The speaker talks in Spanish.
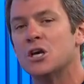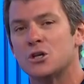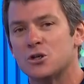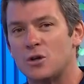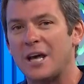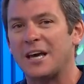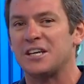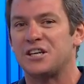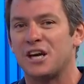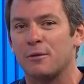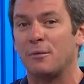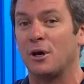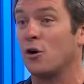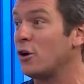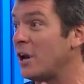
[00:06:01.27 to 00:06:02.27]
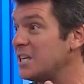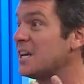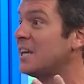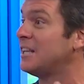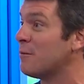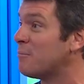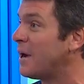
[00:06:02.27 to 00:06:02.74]
son las que llegan mejor a
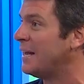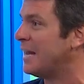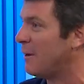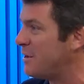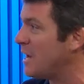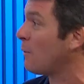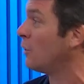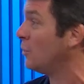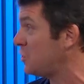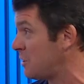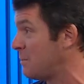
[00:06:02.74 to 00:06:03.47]
esa etapa de la vida cuando